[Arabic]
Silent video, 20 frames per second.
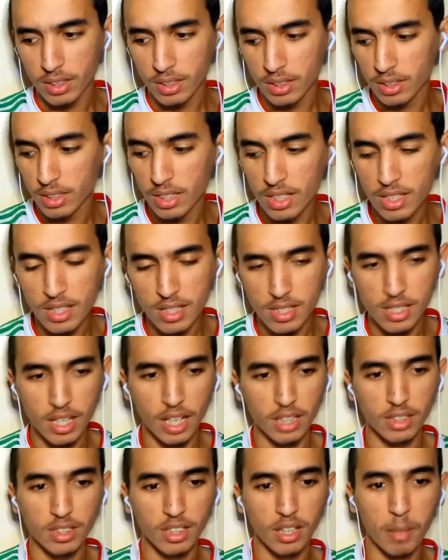دي
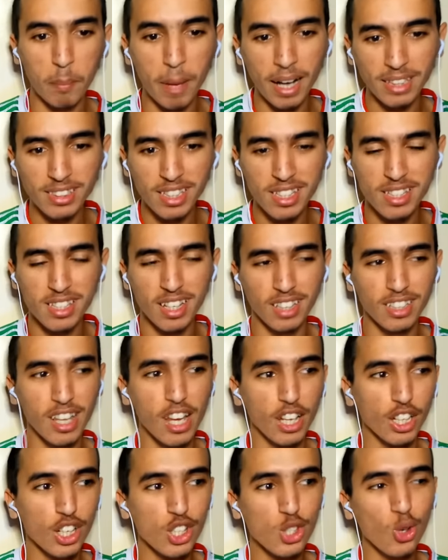زيد ما دي زيد
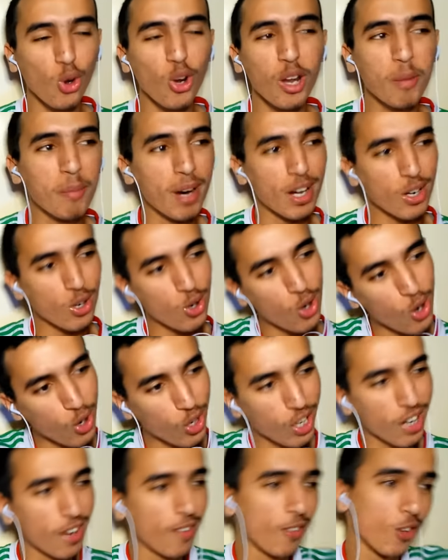كيشغل المغرب
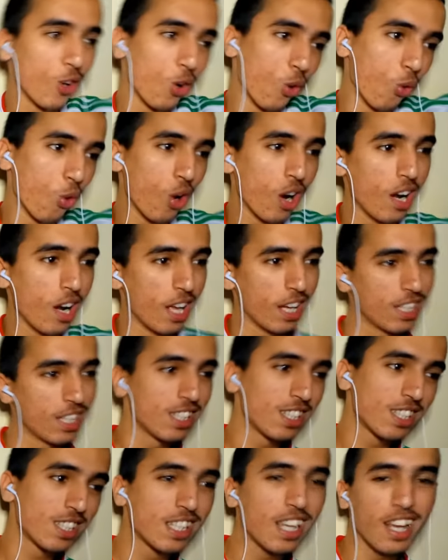
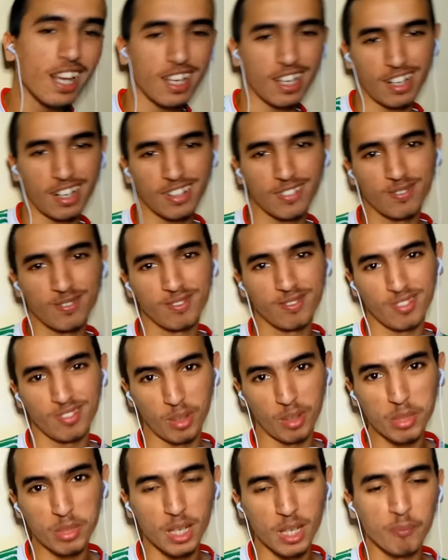والجزائر
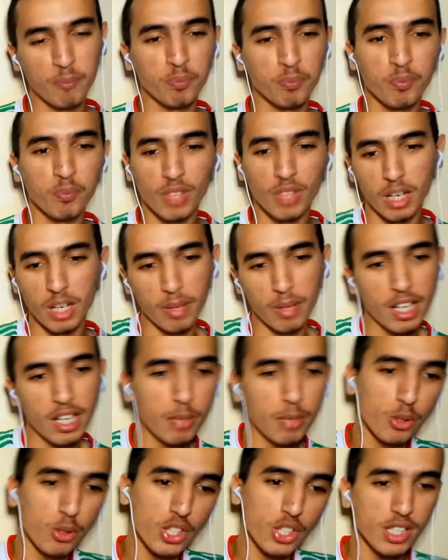فهمتي
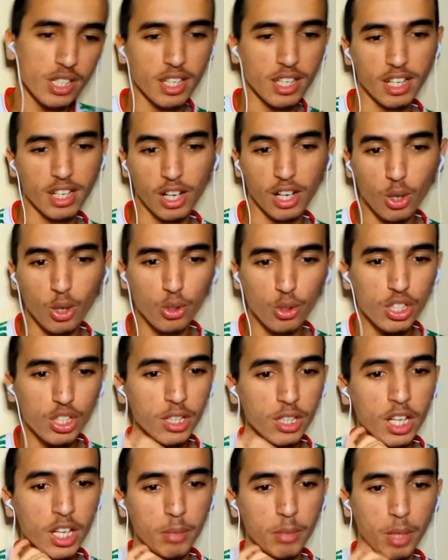المغرب والجزائر اخوتي
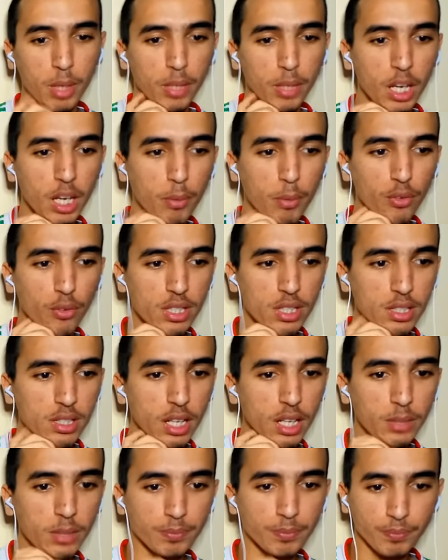المهم كليب
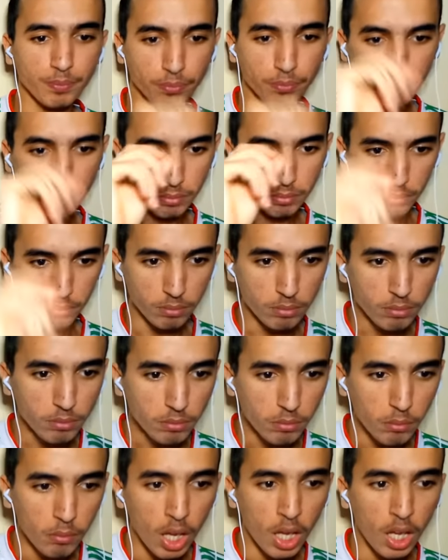اوفيسيال
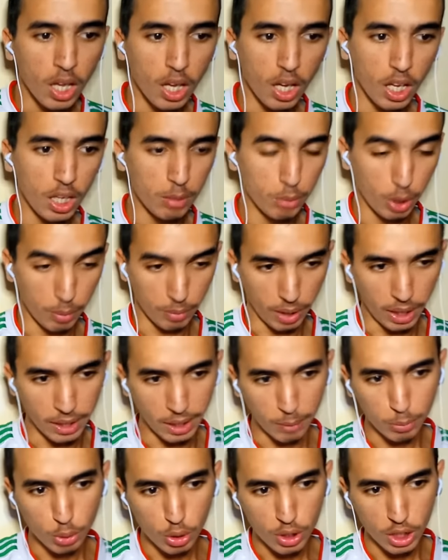آه، المهم انا
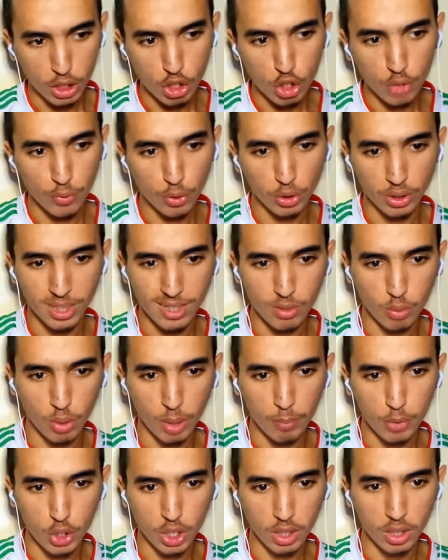هبطت تحت نشوفوا
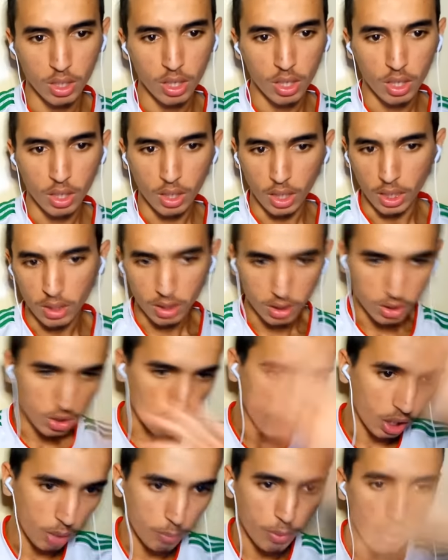الديسكريبشن هذا الشيء
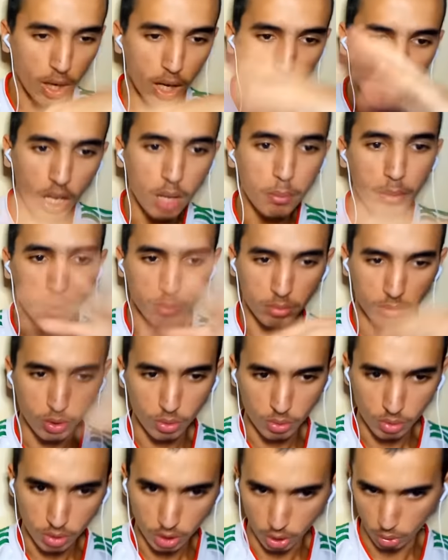قبل ما نبدا
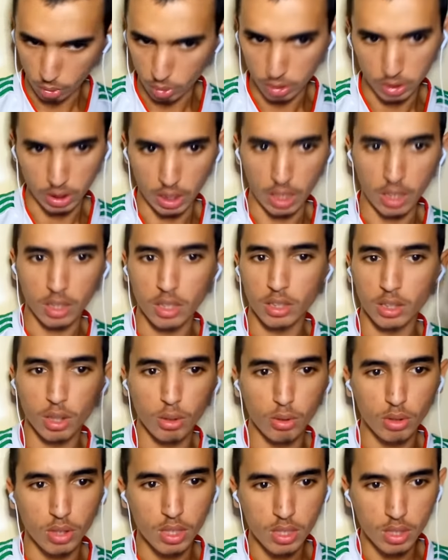ندخلوا للتراك
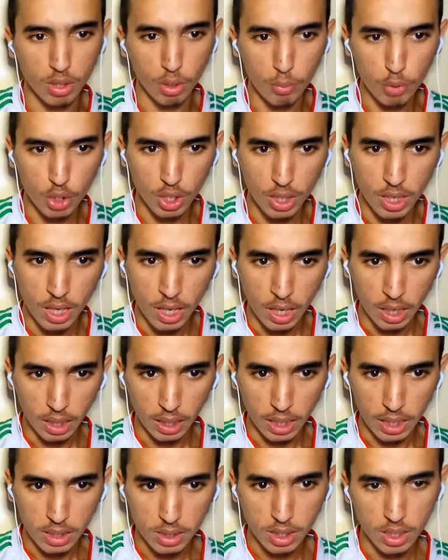ندخلوا للديسكريبشن
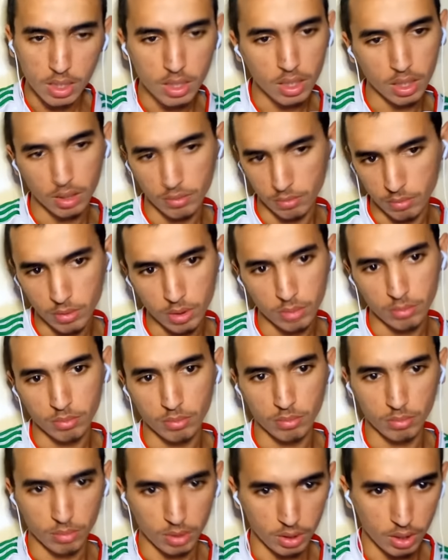الارتيست
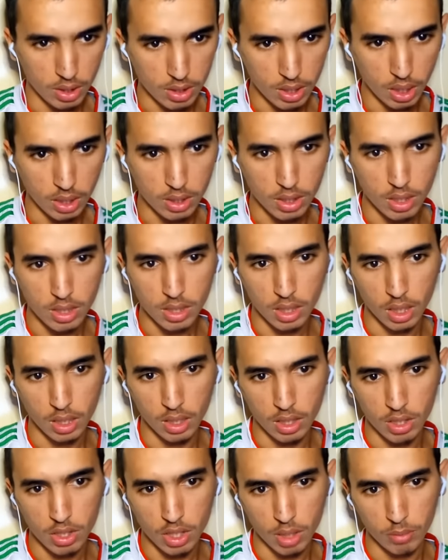المهم لي زارتيست
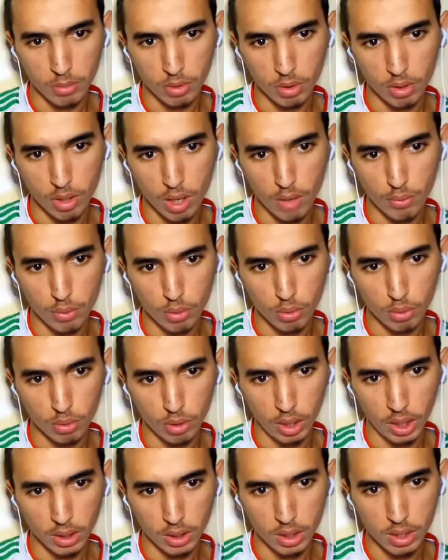كاين هشام دوناف
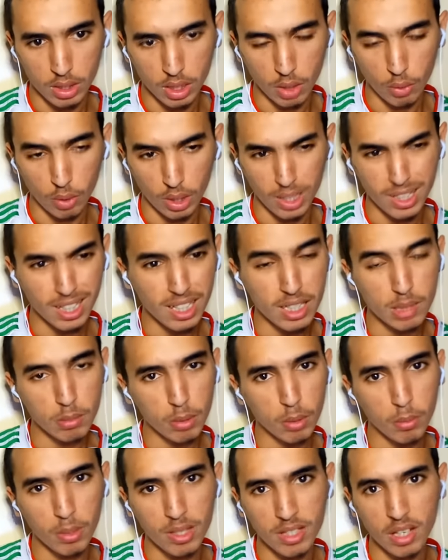وعادل تاول انا
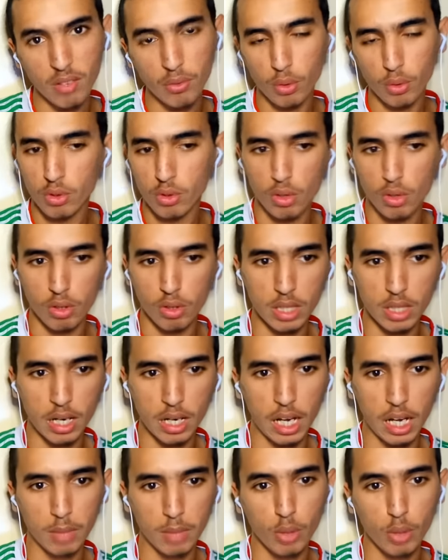كنسميهم لي زانفيونسور
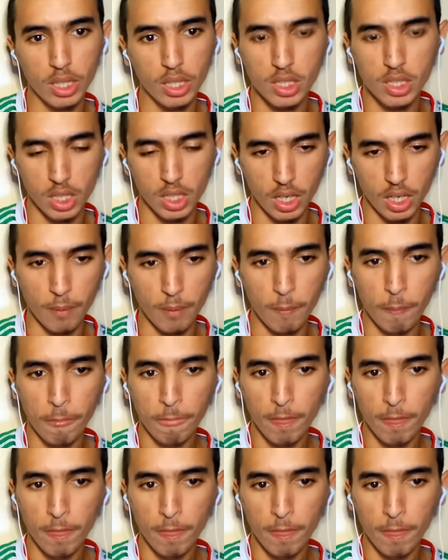صراحه المؤثرين